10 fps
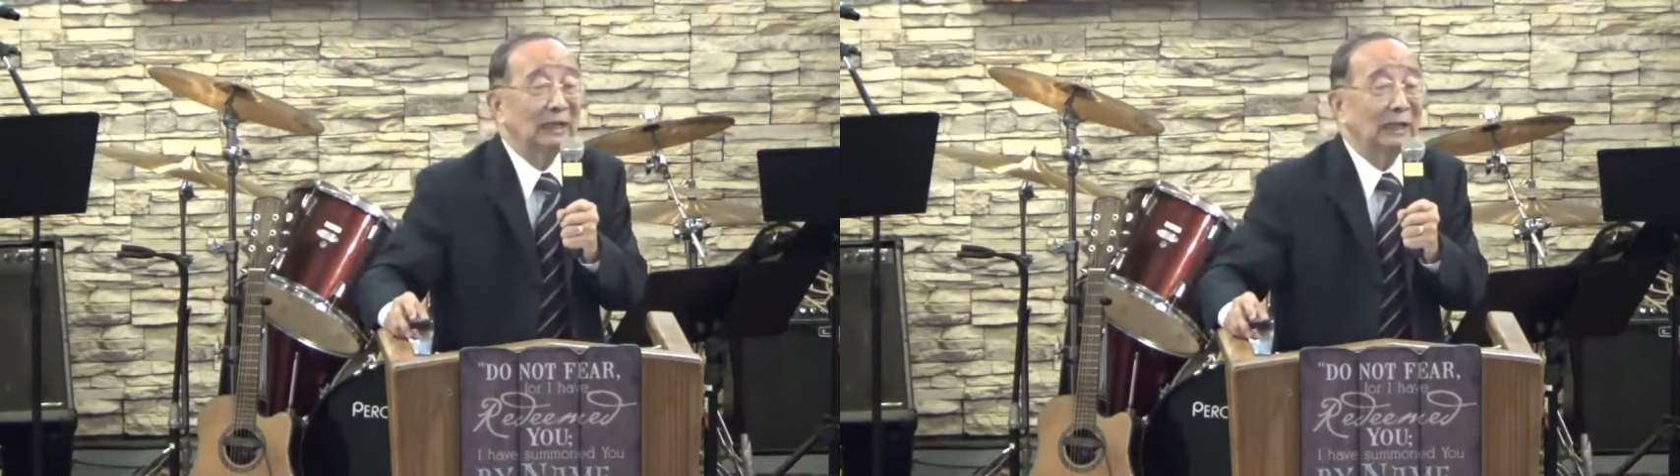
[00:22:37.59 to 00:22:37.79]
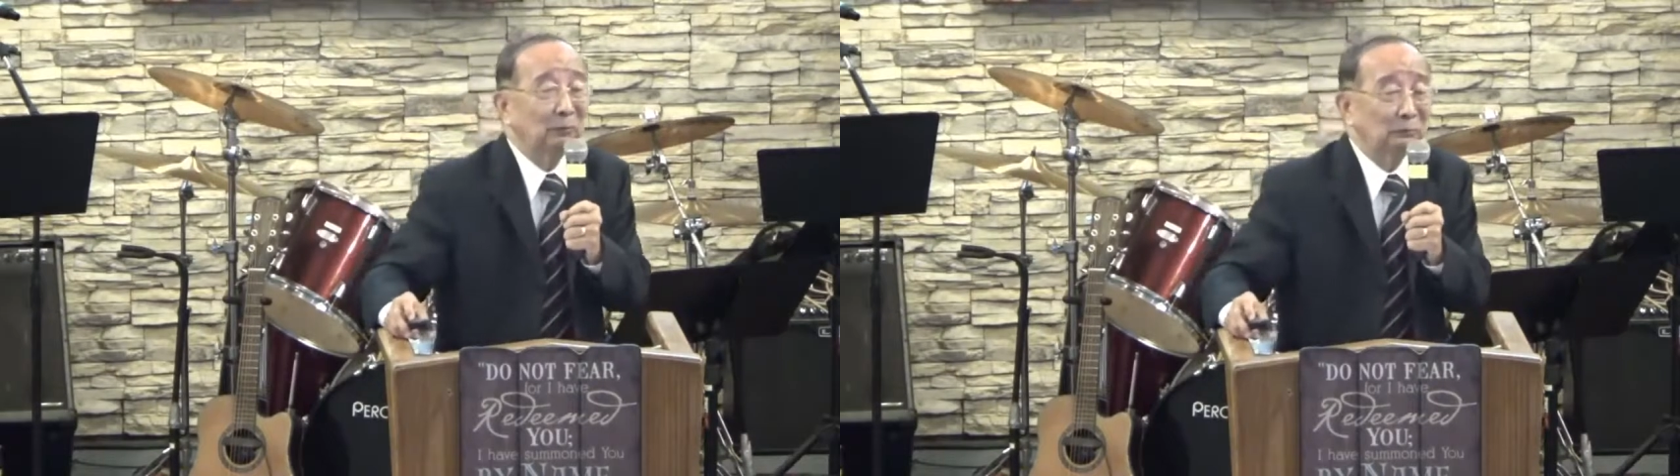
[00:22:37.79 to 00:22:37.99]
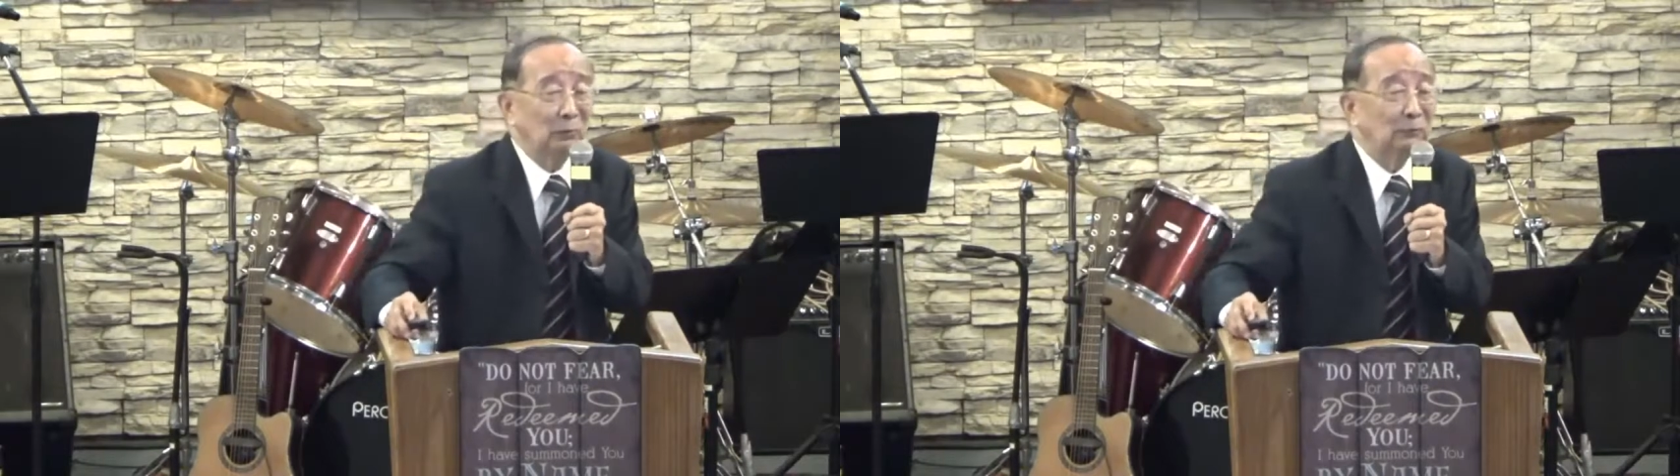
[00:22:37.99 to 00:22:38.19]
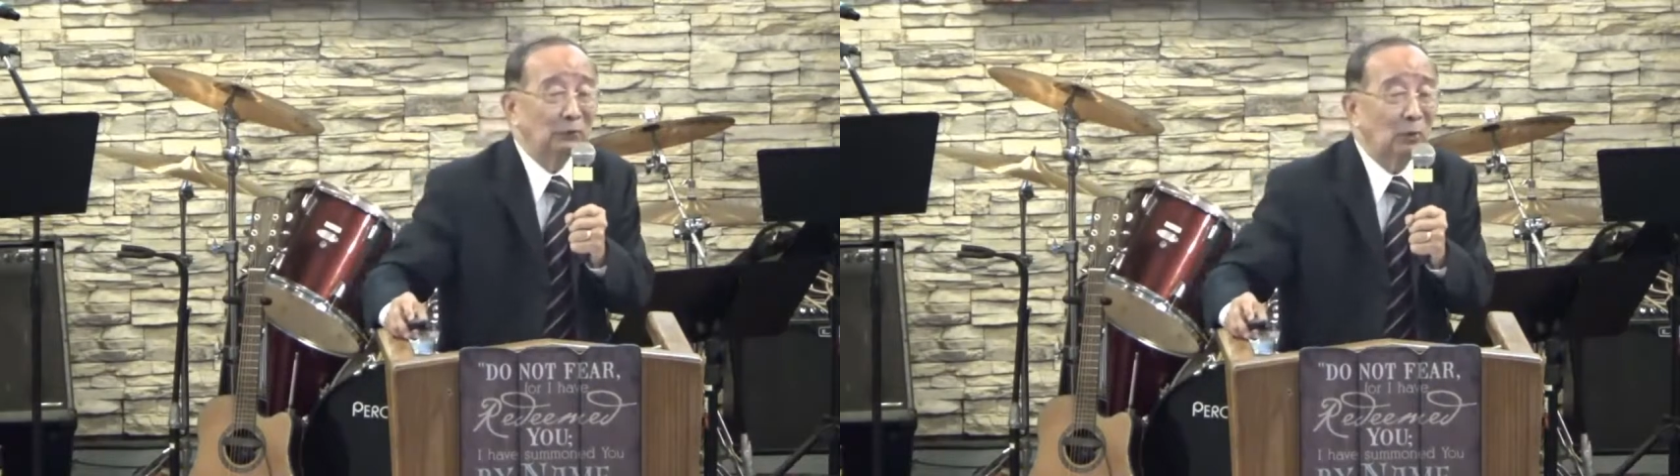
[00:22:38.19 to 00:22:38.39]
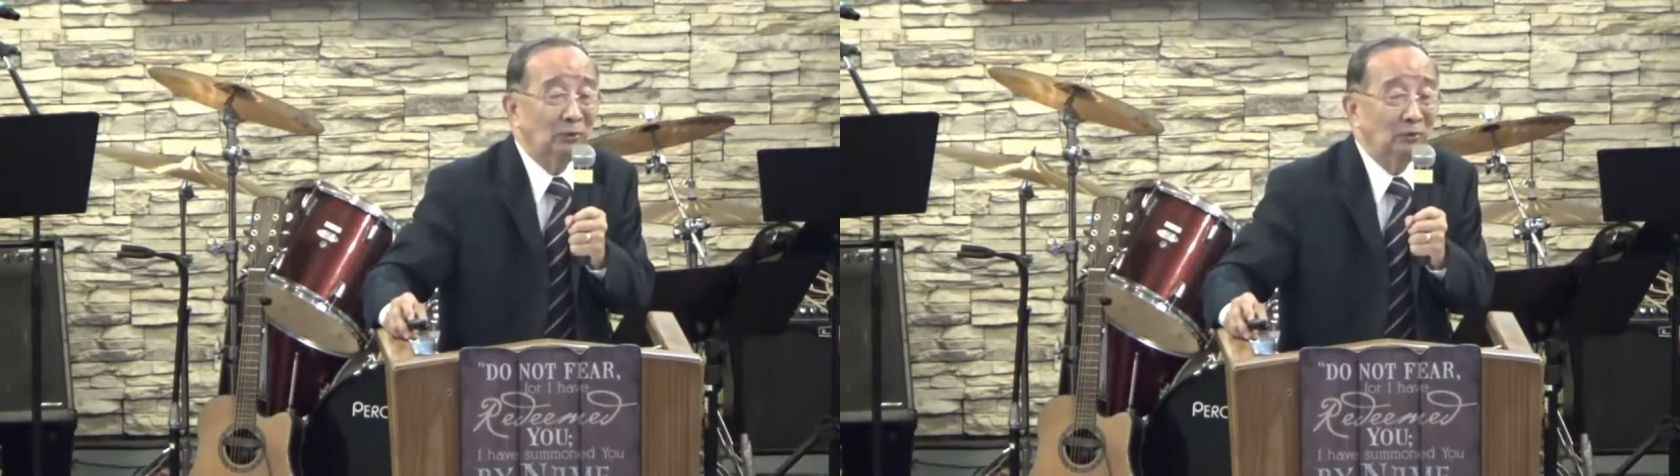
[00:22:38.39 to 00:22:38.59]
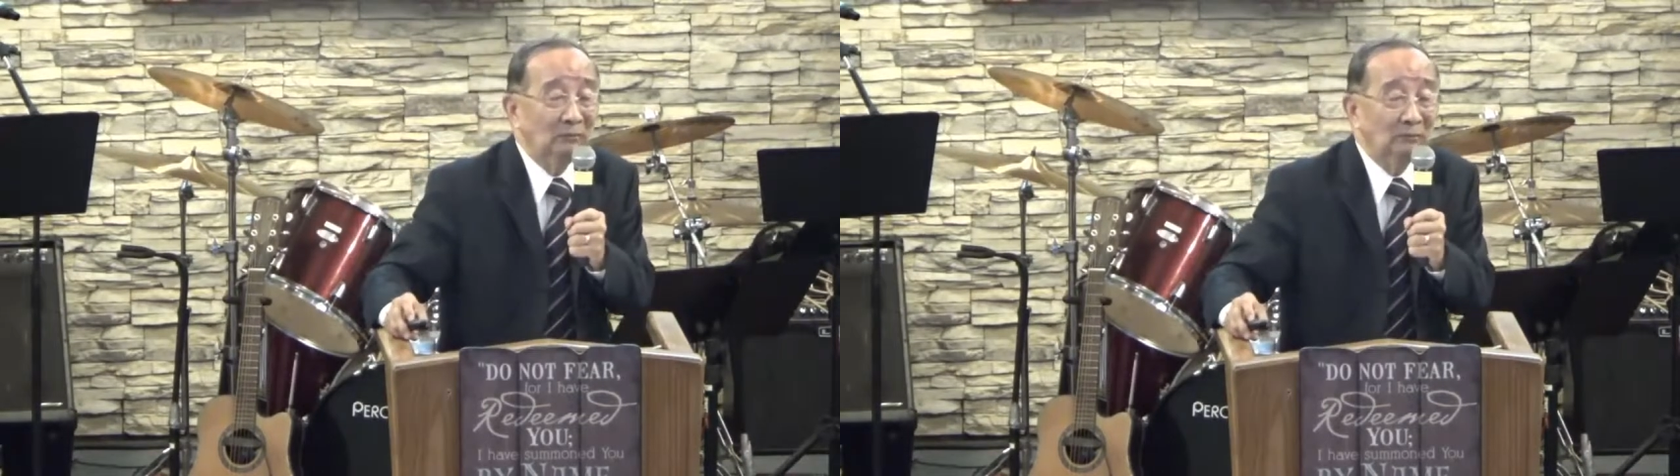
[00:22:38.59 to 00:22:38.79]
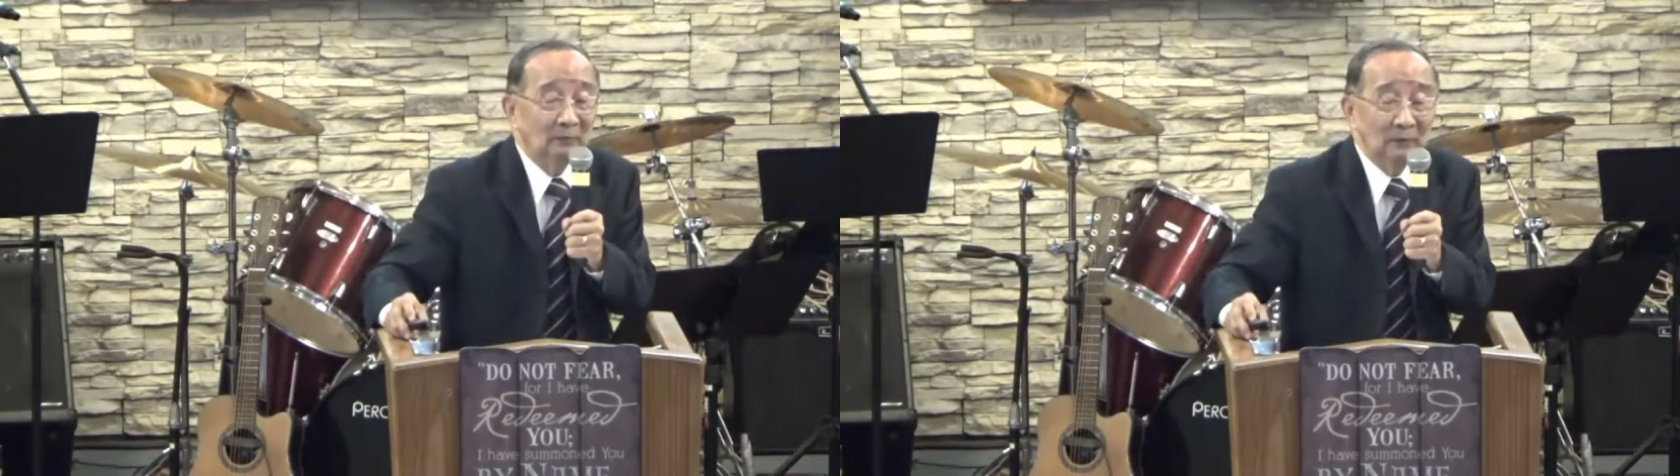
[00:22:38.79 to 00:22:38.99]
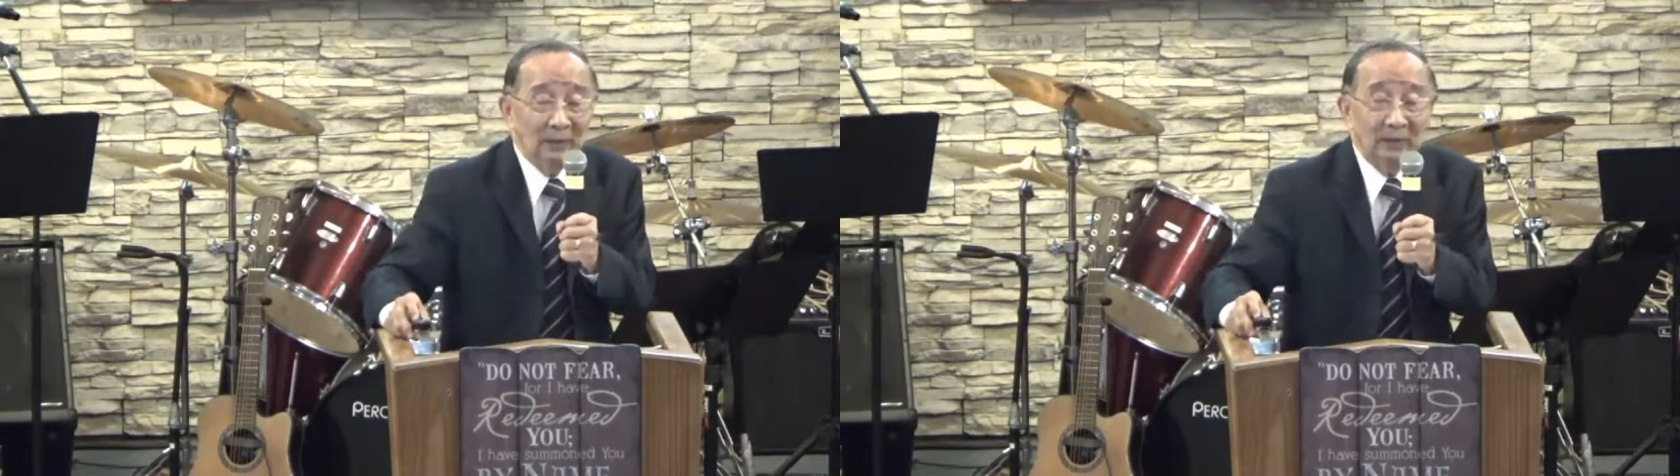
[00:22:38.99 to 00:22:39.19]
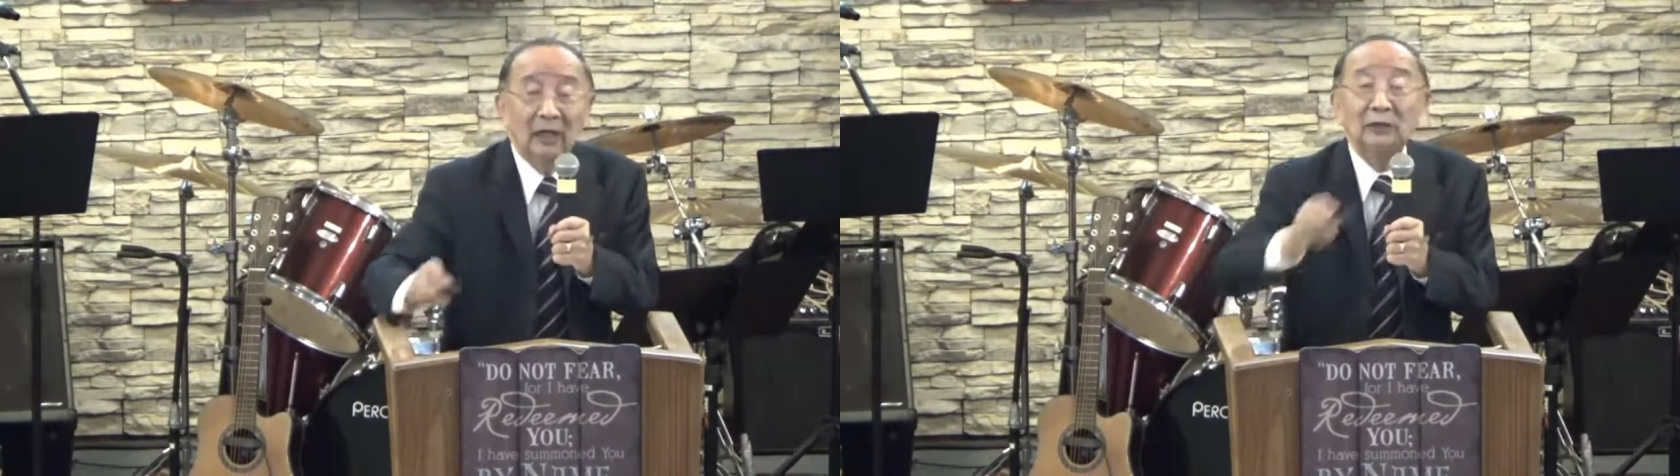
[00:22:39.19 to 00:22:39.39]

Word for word: 他不都不动，哎，